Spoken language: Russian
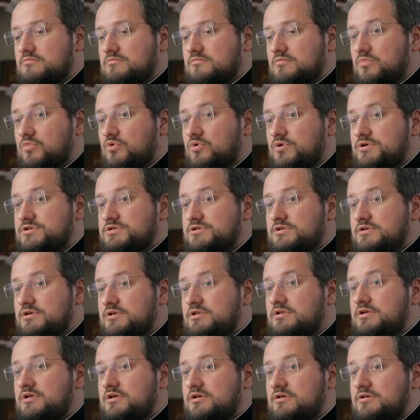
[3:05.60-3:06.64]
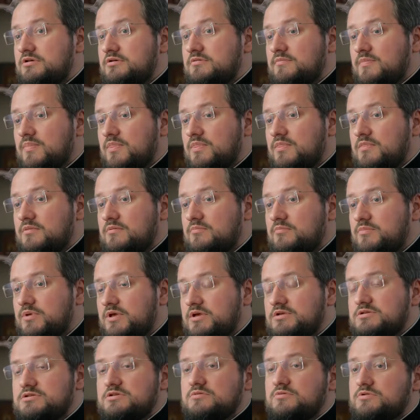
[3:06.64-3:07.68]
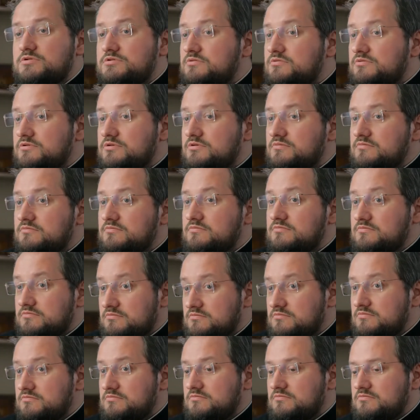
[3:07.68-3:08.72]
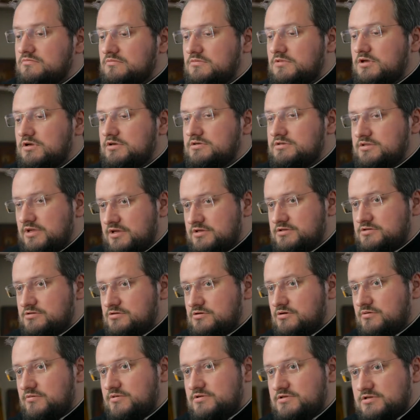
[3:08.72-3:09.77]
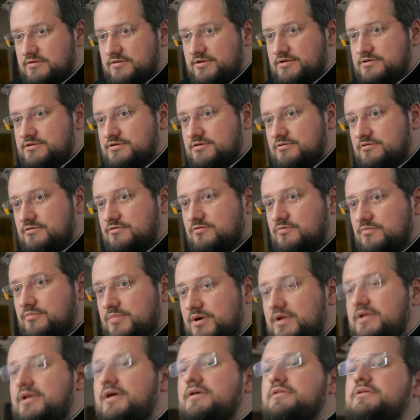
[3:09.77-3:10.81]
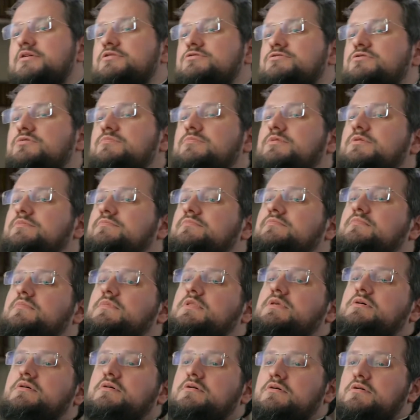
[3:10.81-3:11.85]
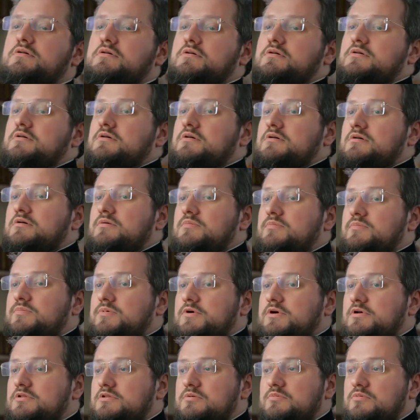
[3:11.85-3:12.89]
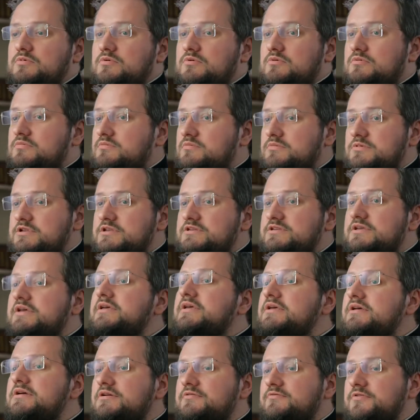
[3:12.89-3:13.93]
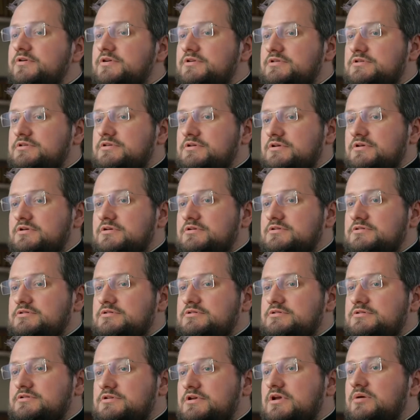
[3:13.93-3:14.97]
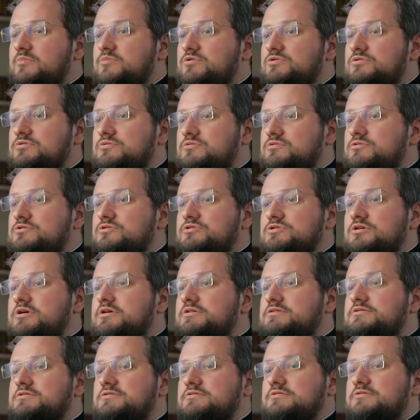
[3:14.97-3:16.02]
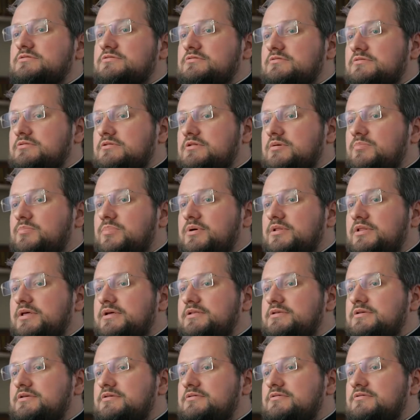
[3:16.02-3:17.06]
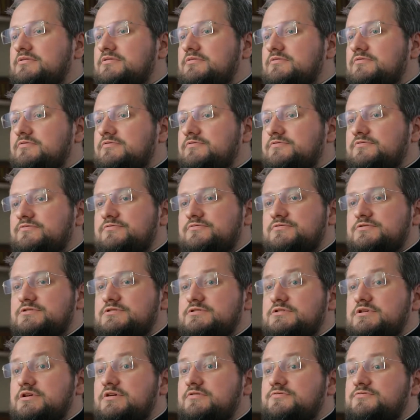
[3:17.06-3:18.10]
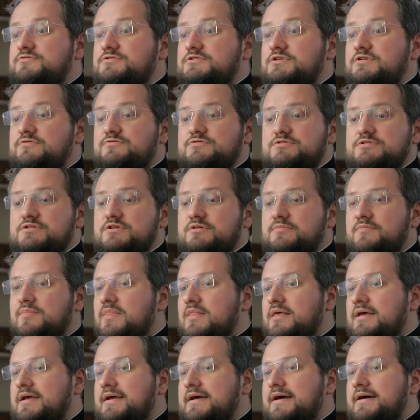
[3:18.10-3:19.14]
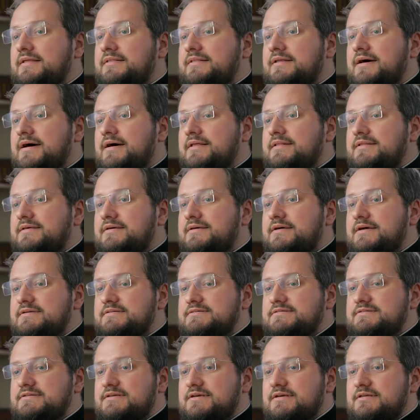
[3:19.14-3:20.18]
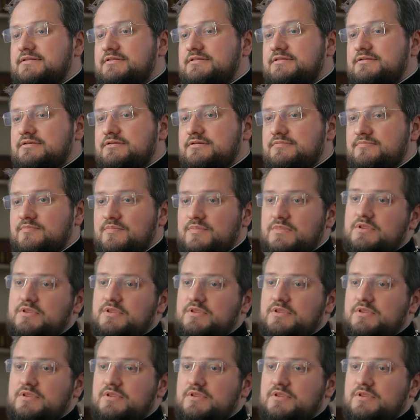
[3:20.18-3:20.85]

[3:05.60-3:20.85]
Бози и Нием, бесове суть. Да, знаете церковнославянский? Думаю, понятно, о чем я. Поэтому не заигрывайте с тем, что сейчас э, наполонит все-все-все э, каналы, газеты,